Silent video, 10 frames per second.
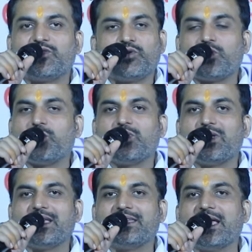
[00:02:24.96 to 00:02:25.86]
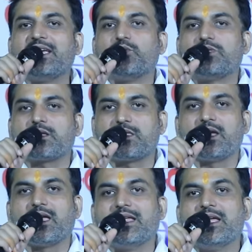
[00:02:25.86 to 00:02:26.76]
तो नहीं हो
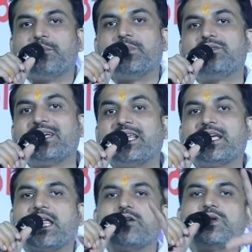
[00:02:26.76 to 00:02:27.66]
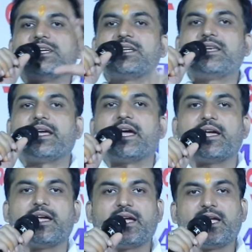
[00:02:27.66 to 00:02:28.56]
सकता ना बेसिकली कैलकुलेशन क्या
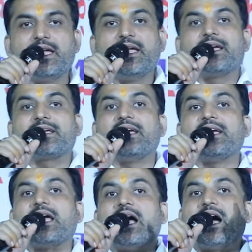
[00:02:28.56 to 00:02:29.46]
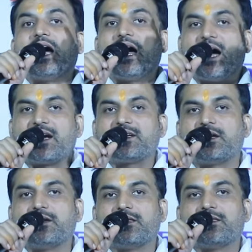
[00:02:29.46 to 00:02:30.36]
है कि
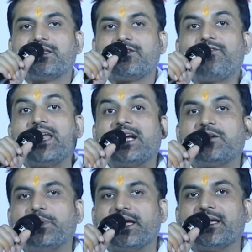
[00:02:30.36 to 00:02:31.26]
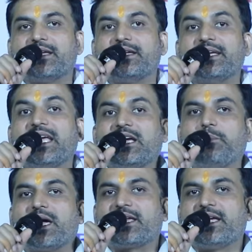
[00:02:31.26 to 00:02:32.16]
आठ फ्लैट पे
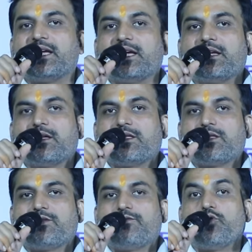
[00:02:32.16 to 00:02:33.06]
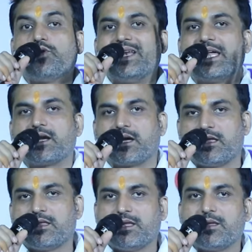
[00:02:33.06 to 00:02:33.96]
एक पार्किंग है फोर व्हीलर
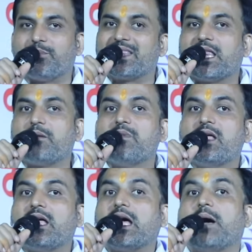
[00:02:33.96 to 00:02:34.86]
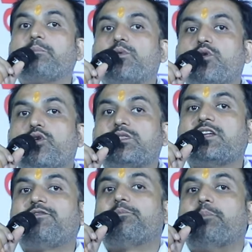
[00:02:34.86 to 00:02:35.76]
का मतलब आपको
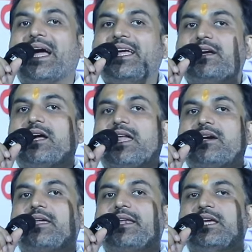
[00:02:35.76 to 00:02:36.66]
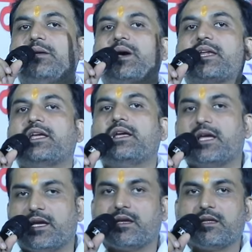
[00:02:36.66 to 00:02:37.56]
सिर्फ बाइक खड़ा करने की पार्किंग
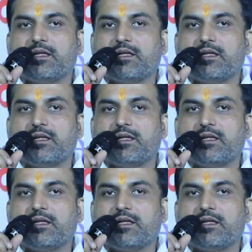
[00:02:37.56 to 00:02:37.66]
है